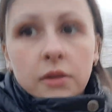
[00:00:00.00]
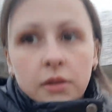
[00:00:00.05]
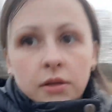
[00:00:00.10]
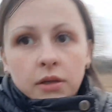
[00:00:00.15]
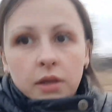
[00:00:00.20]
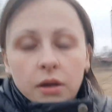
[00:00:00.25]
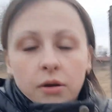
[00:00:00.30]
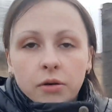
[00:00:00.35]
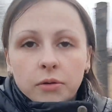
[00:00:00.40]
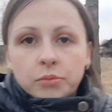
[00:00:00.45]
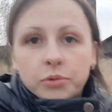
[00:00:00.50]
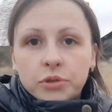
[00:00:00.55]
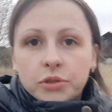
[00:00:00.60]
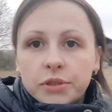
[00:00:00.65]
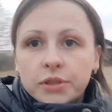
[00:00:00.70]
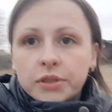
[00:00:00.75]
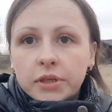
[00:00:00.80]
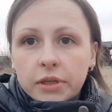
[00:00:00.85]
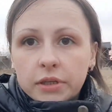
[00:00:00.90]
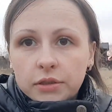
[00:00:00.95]
Я вообще,
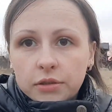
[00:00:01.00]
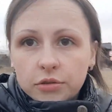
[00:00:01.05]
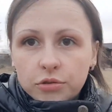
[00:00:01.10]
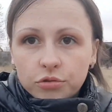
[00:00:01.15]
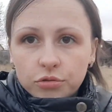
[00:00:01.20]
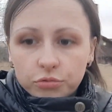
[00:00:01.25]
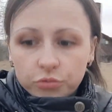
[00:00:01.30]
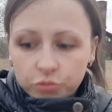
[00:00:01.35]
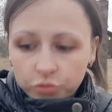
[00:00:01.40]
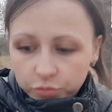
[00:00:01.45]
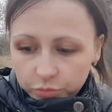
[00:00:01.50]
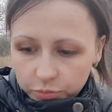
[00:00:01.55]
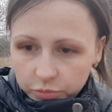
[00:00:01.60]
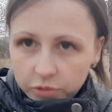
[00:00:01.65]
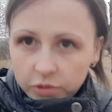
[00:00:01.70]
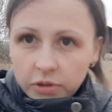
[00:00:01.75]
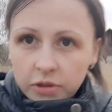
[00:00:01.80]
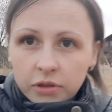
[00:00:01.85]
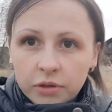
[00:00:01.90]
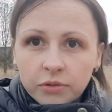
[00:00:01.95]
знаете, что думаю?
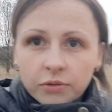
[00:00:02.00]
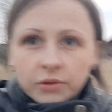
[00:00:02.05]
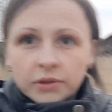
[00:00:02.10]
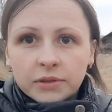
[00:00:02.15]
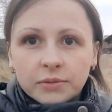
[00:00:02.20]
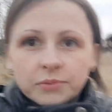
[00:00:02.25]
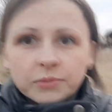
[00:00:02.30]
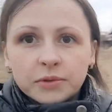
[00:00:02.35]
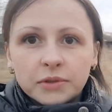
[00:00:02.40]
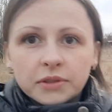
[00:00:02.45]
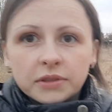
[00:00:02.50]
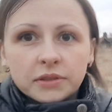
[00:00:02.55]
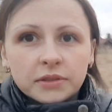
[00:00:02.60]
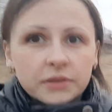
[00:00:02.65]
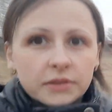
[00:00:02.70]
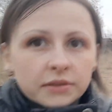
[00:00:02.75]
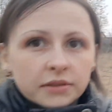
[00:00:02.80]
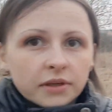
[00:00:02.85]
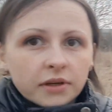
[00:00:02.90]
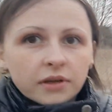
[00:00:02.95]
Ой, смотрите,
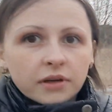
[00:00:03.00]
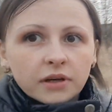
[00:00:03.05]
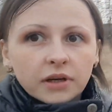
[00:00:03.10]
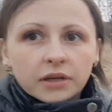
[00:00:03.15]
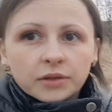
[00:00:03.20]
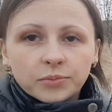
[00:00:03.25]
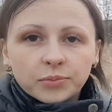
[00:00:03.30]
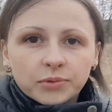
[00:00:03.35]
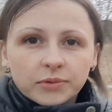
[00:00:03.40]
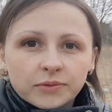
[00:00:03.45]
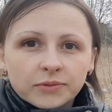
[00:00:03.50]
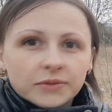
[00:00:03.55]
закат прям